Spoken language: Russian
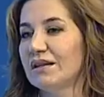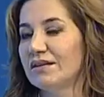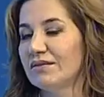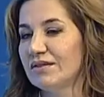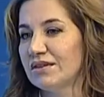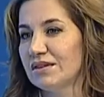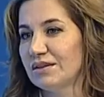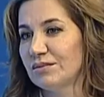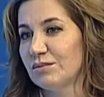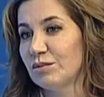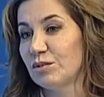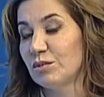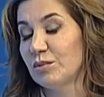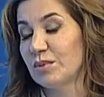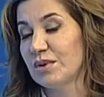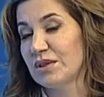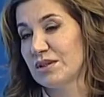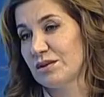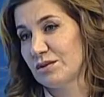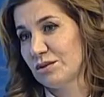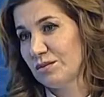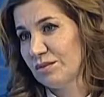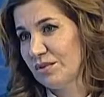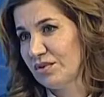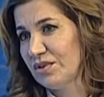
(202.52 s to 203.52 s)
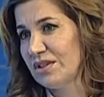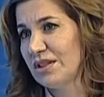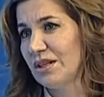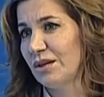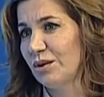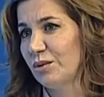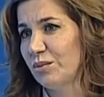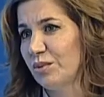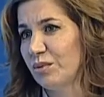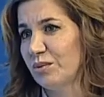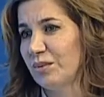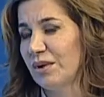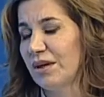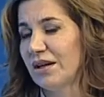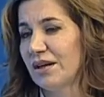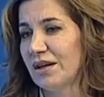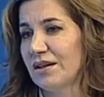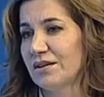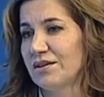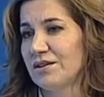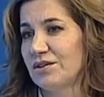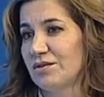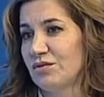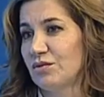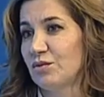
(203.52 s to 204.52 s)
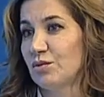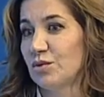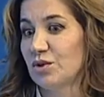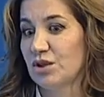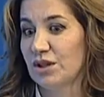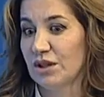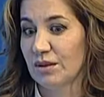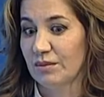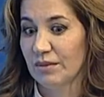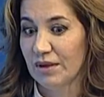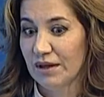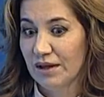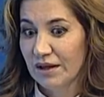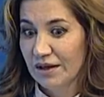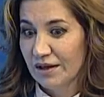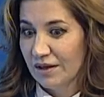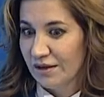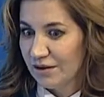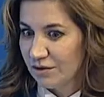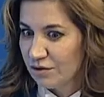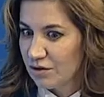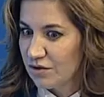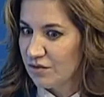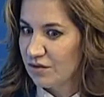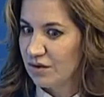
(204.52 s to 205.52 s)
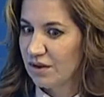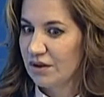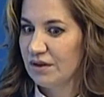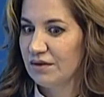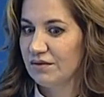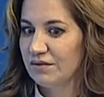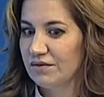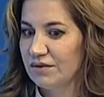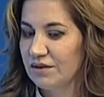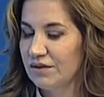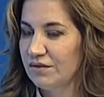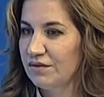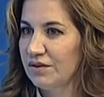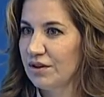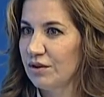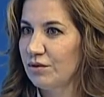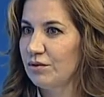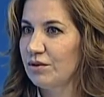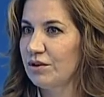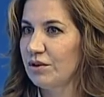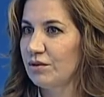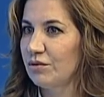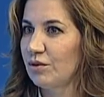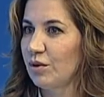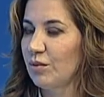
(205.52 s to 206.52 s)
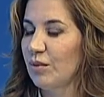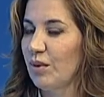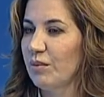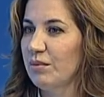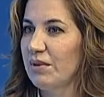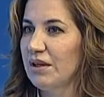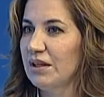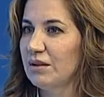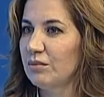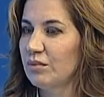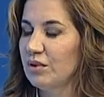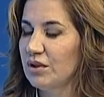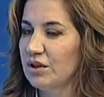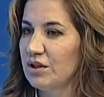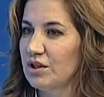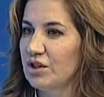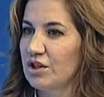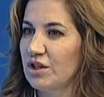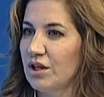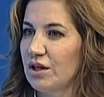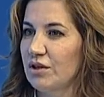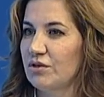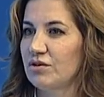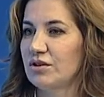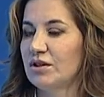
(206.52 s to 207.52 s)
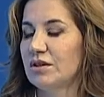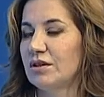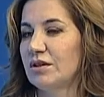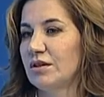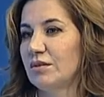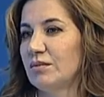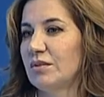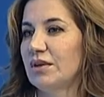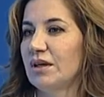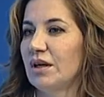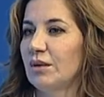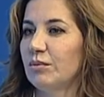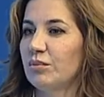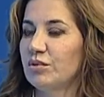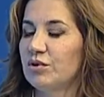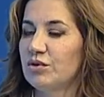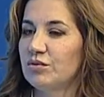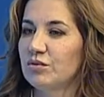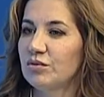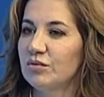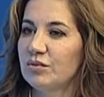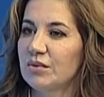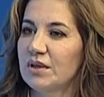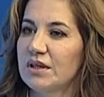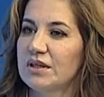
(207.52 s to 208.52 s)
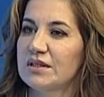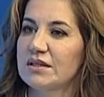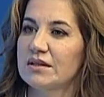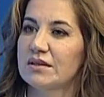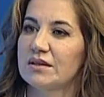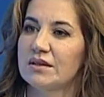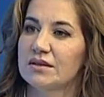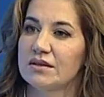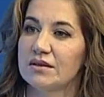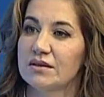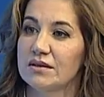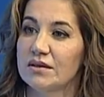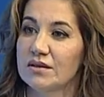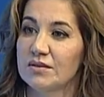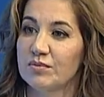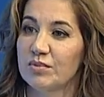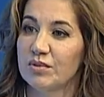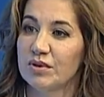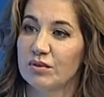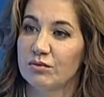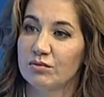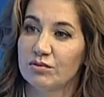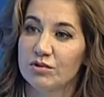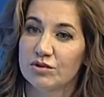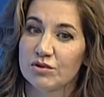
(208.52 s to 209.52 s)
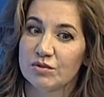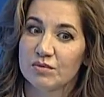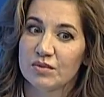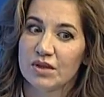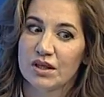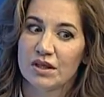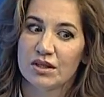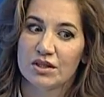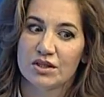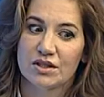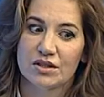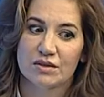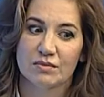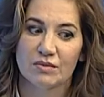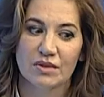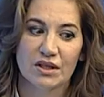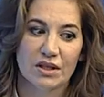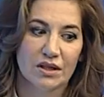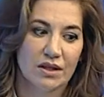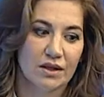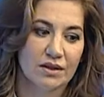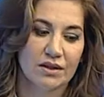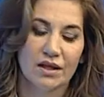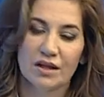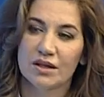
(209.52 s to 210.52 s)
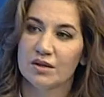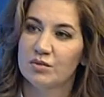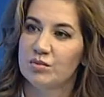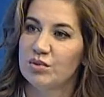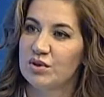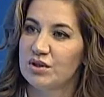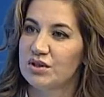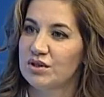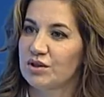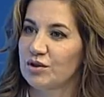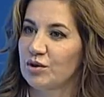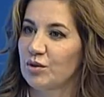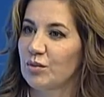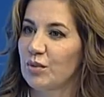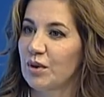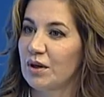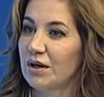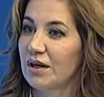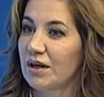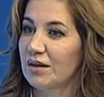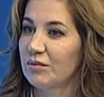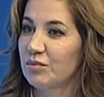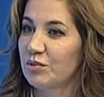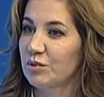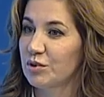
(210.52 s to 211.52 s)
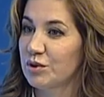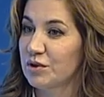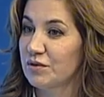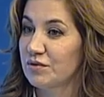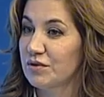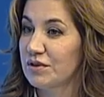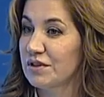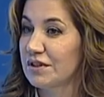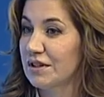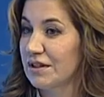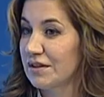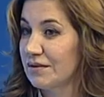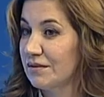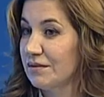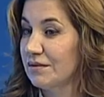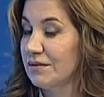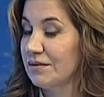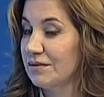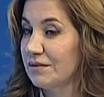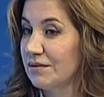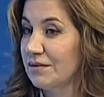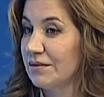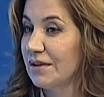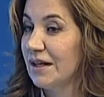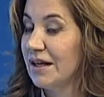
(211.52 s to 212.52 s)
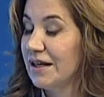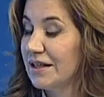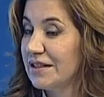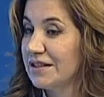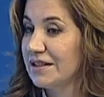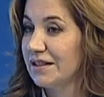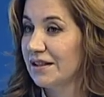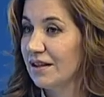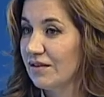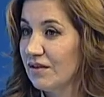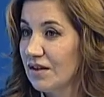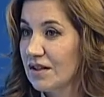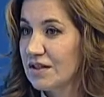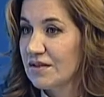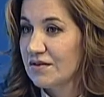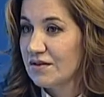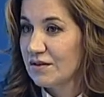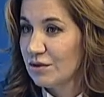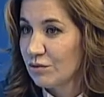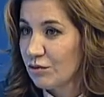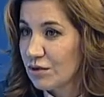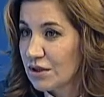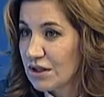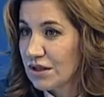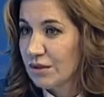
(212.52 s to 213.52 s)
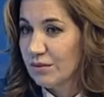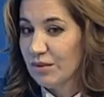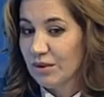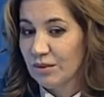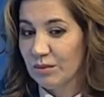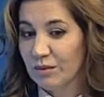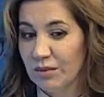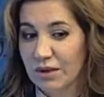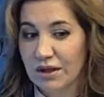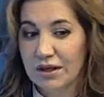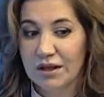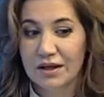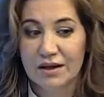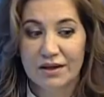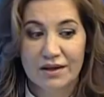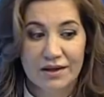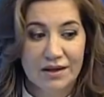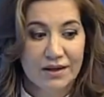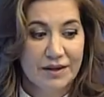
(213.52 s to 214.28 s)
да, в этом образе. Ну, мы все любим играть, чего уж там. То есть вот это второй такой момент был решающий для меня. Почему мне захотелось? Потому что, мне кажется, мы никогда не перестаем играть. Просто э, становясь взрослыми, мы